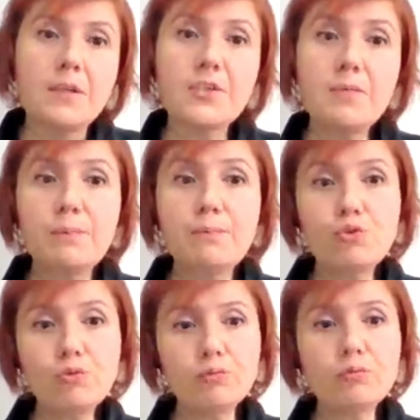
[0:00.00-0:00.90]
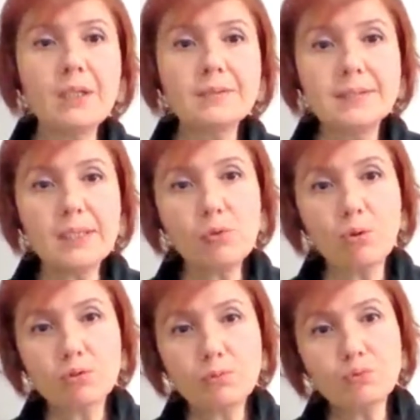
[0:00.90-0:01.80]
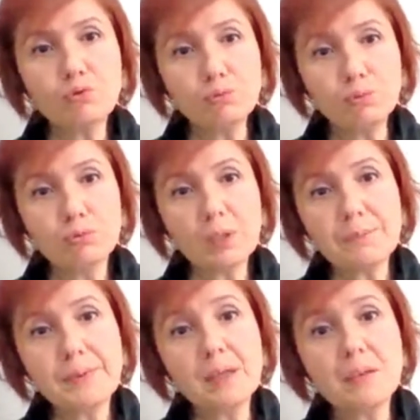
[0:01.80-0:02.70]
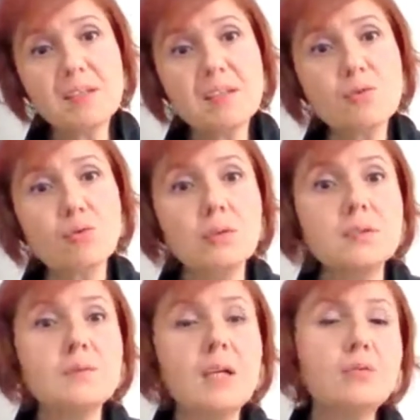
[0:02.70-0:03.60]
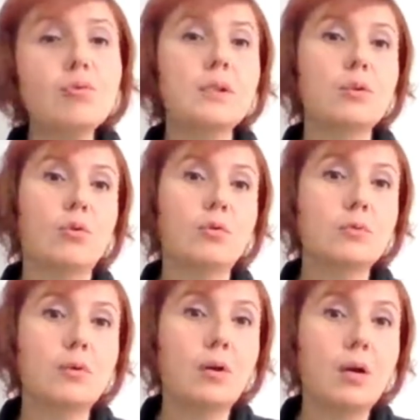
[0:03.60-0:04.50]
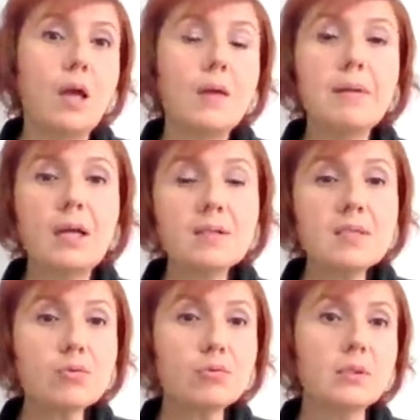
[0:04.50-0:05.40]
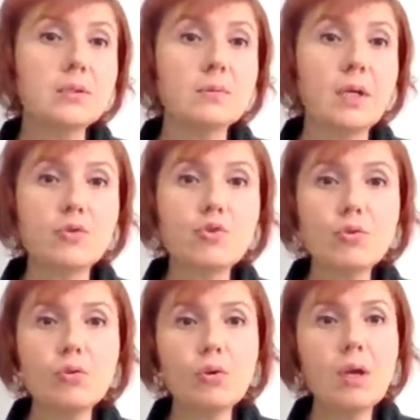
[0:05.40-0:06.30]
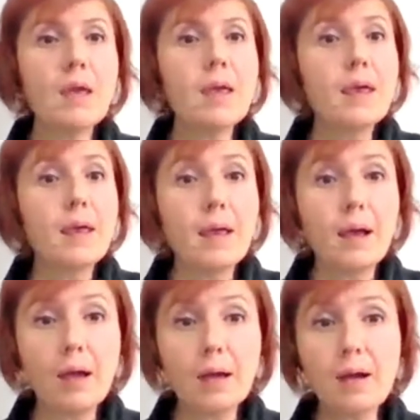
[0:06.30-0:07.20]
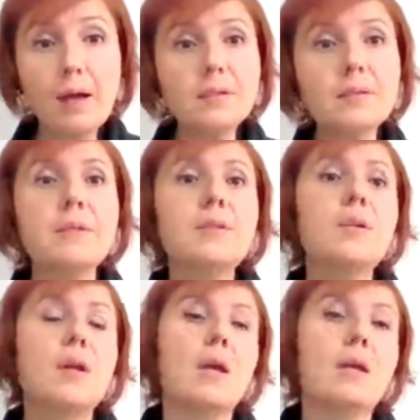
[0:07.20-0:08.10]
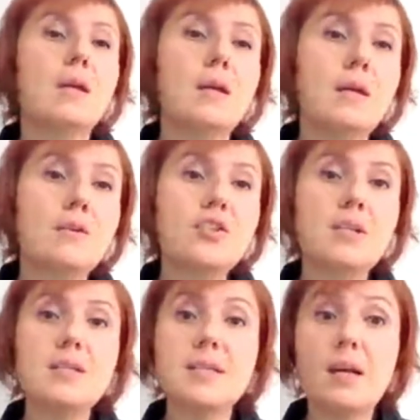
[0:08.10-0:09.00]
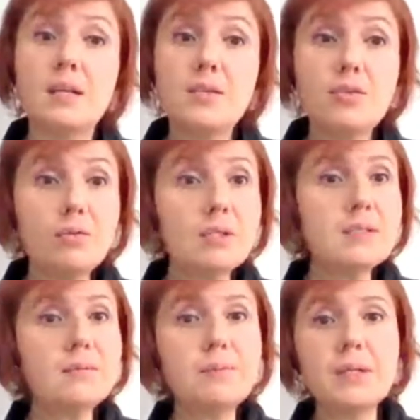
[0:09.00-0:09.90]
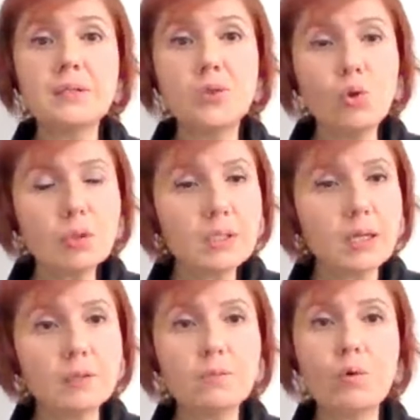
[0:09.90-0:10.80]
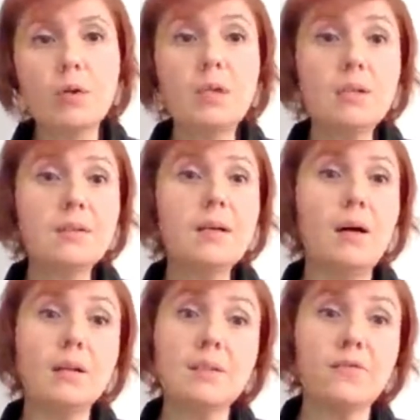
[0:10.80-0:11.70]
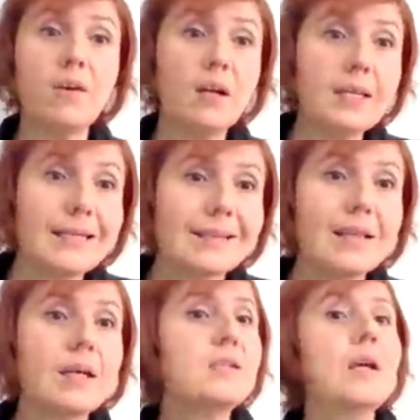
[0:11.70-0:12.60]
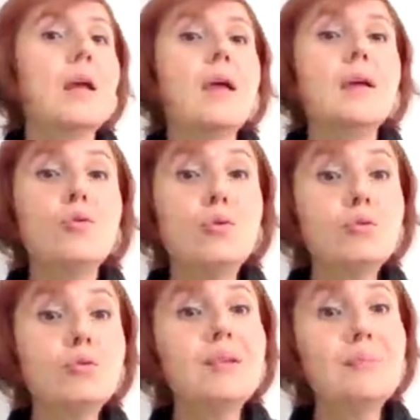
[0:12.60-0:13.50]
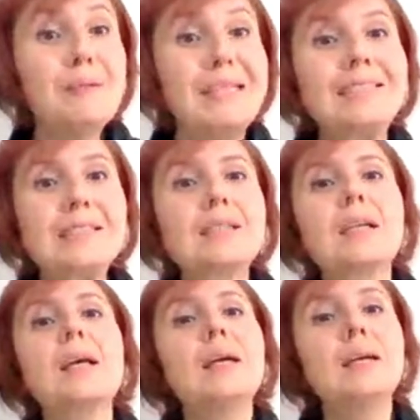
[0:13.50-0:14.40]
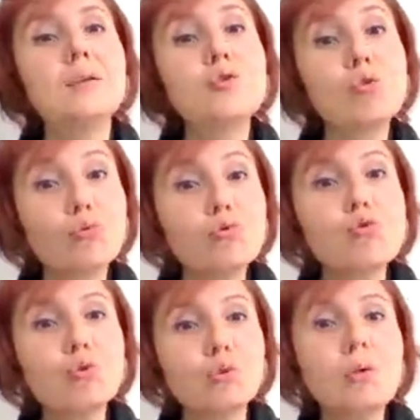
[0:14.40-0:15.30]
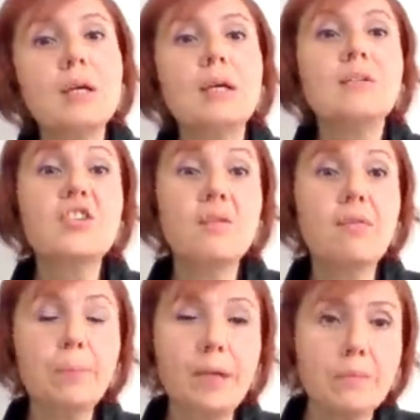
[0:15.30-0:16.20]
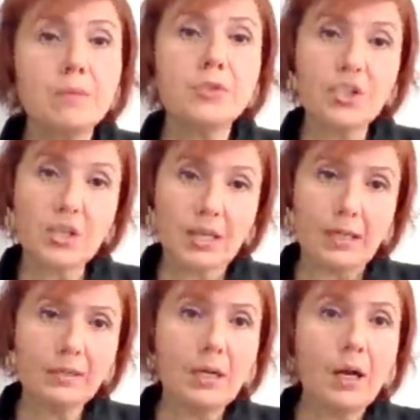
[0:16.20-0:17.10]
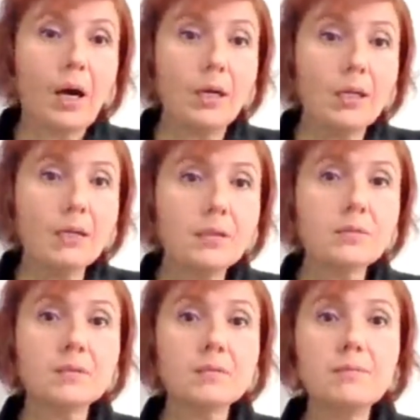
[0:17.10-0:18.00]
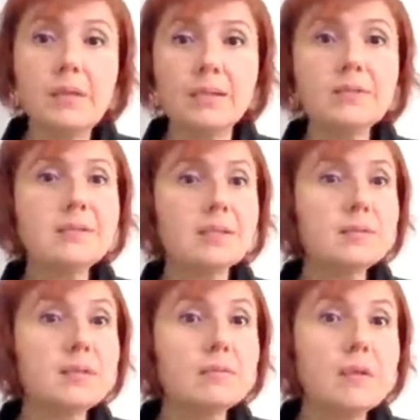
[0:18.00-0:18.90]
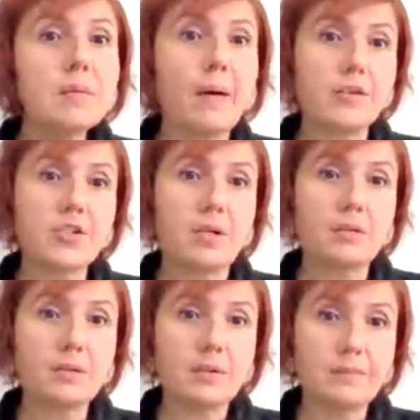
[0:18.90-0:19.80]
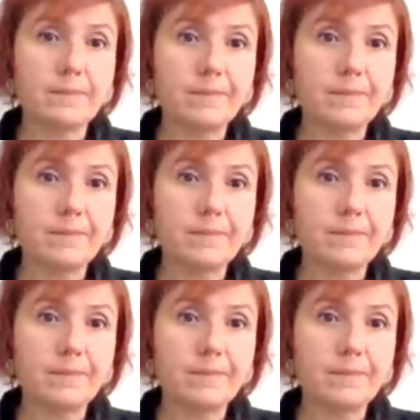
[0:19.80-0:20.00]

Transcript: Şimdi bütün bunlar neden oldu? Bütün bunlar plansız kullanımdan dolayı oldu plansız kullanımdan. Çünkü herhangi bir e, işte ziyaretçi yönetim planı yokken bu alanda hangi faaliyetler yürütülebilir e, sorusu cevaplanmamışken alan bir anda tanıtılmaya başlandı.